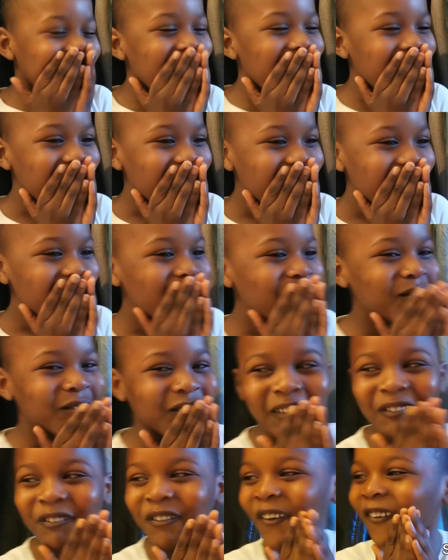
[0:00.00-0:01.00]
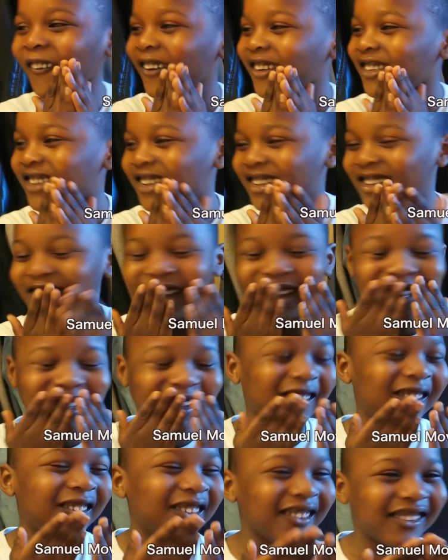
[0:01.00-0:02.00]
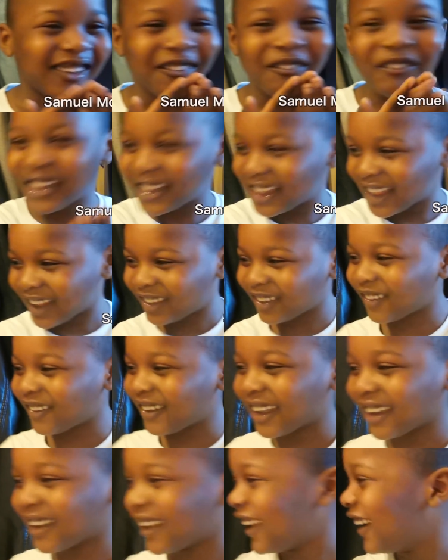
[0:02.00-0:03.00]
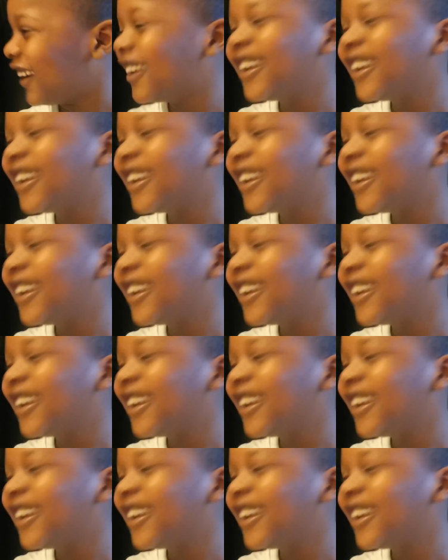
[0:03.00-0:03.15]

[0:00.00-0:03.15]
Hein, mais pourquoi j'ai dit tout Je vais détruire